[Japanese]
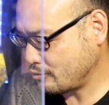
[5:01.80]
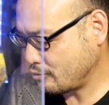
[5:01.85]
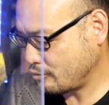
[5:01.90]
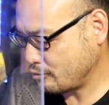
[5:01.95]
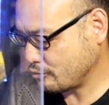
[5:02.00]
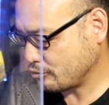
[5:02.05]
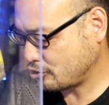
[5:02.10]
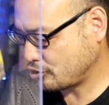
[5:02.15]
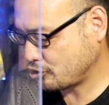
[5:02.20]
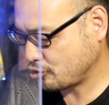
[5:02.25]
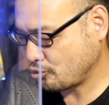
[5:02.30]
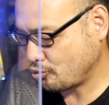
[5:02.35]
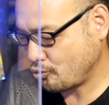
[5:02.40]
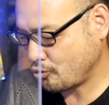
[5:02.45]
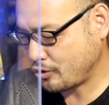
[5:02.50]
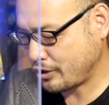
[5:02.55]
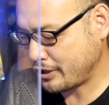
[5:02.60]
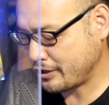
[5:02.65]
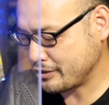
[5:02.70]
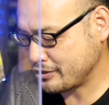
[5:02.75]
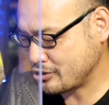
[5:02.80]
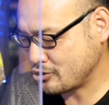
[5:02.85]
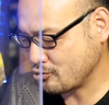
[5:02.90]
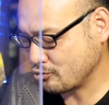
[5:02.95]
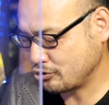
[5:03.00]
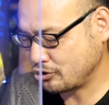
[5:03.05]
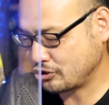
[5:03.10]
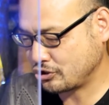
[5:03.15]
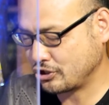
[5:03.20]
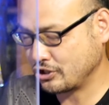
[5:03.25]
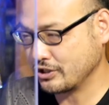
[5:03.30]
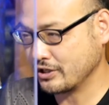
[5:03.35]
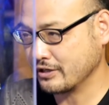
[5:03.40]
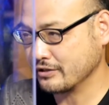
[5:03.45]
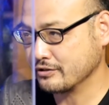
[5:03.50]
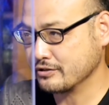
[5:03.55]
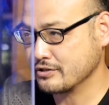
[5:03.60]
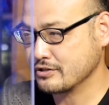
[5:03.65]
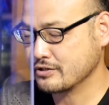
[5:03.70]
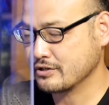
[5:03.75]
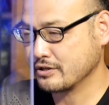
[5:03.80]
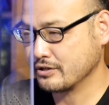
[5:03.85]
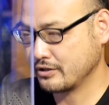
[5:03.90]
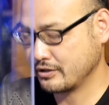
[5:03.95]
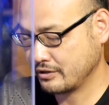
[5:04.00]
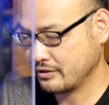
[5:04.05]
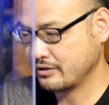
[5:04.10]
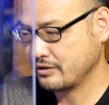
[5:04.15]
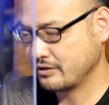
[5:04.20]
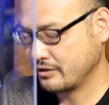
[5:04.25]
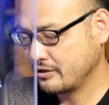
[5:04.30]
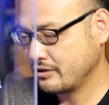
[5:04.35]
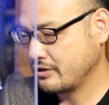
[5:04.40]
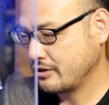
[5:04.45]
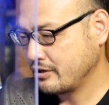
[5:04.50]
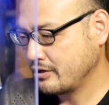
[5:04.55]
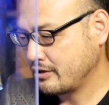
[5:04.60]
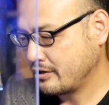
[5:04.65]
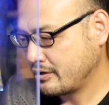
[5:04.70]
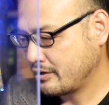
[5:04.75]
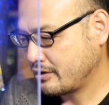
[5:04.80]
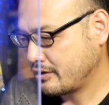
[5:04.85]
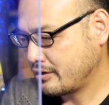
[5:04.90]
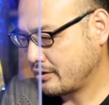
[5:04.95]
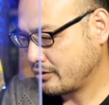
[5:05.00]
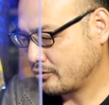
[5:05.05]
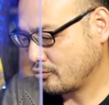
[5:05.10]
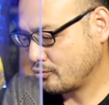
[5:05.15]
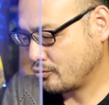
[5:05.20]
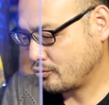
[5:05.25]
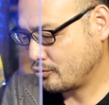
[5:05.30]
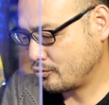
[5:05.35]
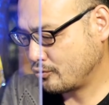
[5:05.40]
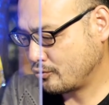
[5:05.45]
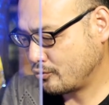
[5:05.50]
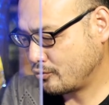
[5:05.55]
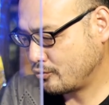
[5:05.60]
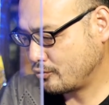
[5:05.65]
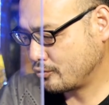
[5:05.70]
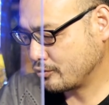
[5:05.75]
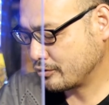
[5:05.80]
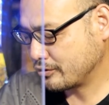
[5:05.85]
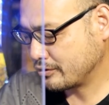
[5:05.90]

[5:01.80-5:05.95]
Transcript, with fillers: 紹介組織なんですかね。あの